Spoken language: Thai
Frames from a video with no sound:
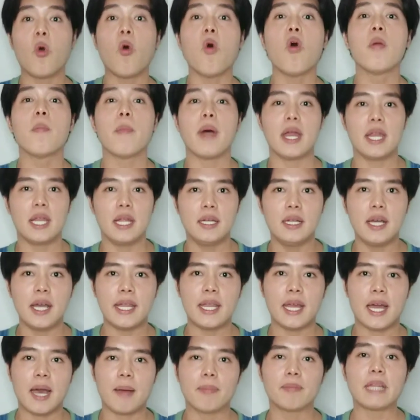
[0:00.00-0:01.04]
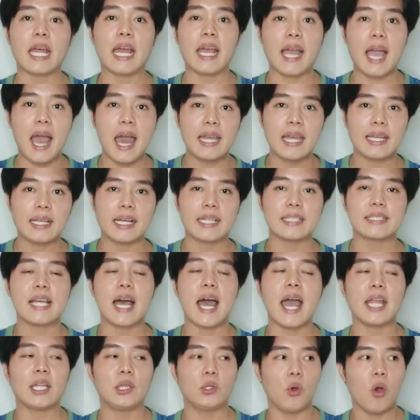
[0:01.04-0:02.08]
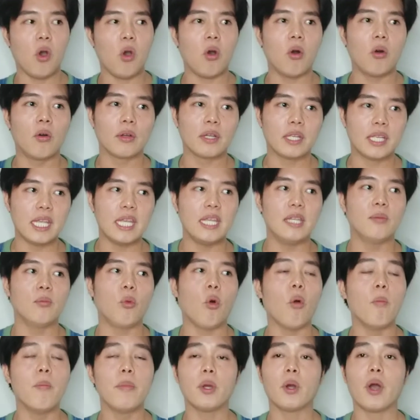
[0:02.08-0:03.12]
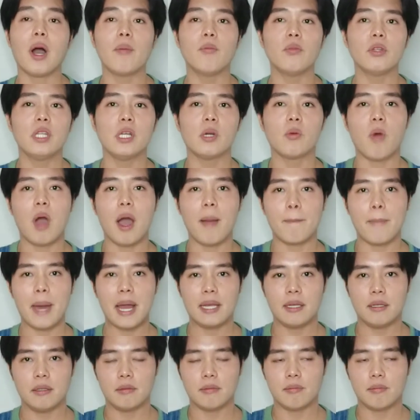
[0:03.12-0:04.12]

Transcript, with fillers: ยมาเรื่อยๆ นะครับ แต่การกระจายตัวของกลิ่นผมมีความรู้สึกว่ามัน